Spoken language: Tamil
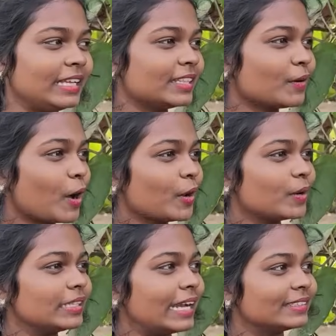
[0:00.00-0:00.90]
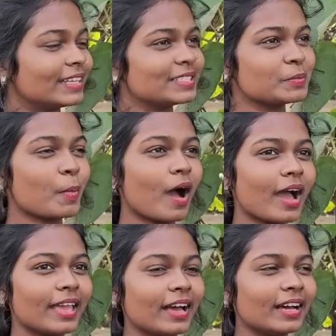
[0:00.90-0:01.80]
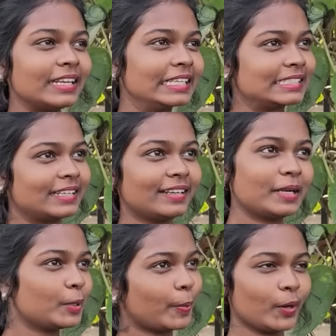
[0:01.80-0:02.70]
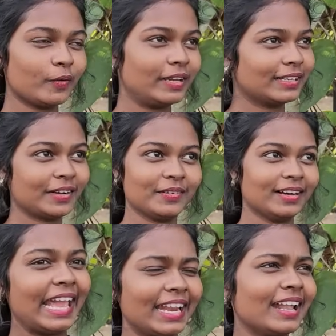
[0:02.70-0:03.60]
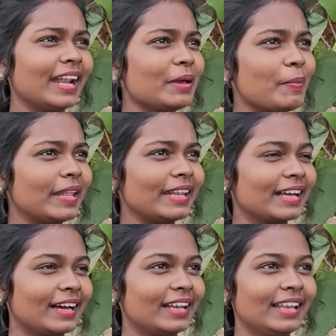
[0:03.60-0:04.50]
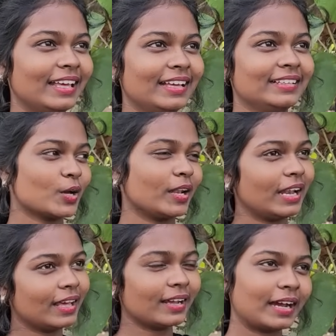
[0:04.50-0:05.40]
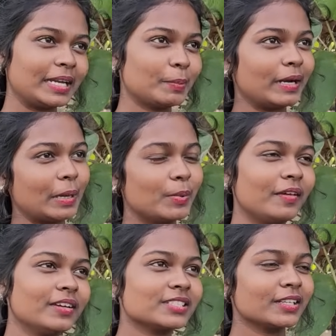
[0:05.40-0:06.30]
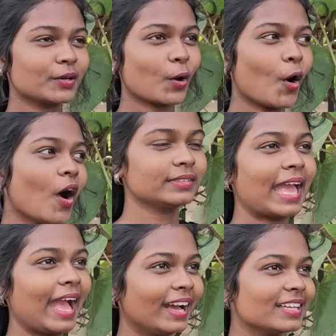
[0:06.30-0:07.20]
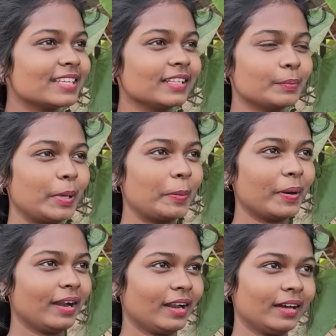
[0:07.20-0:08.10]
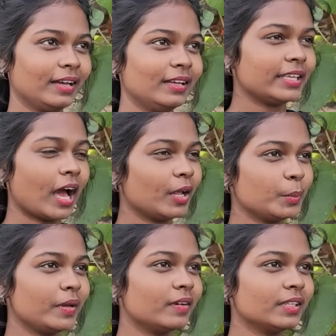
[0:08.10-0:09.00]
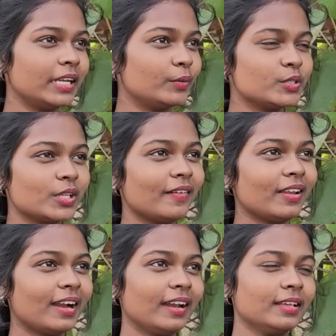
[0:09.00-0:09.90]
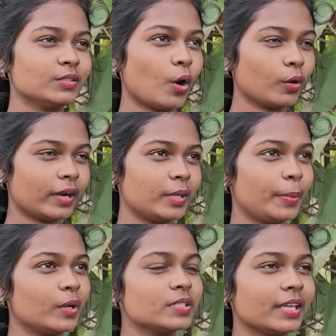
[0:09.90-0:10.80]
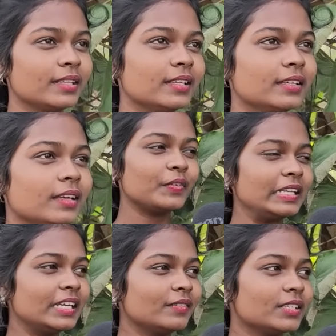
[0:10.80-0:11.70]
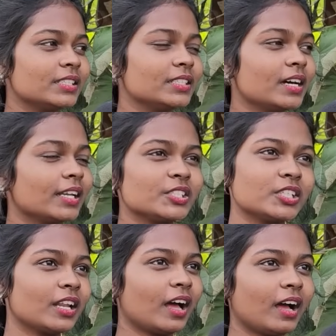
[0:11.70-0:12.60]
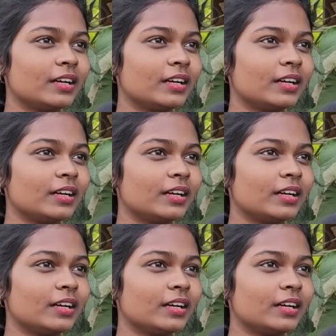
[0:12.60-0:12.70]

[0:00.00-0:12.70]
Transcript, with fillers: இந்த வாரம் வந்து எனக்கு தெரிஞ்சு மாயா நிக்சன் ரெண்டு பேரும் எவிக்ட் ஆயிடலாம் ஏன்னா நிறைய பேர் இருக்காங்கல்ல ஸோ அதனால கண்டிப்பாக டபுள் எவிக்ஷன் இருக்கும் கேங்காக சேர்ந்து ப்ளே பண்ணுறாங்க யாருமே வந்து இண்டிவிஜுவலாக விளையாடல ஸோ அவங்க ரெண்டு பேரும் சேர்ந்து வின்னர் வந்து அர்ச்சனா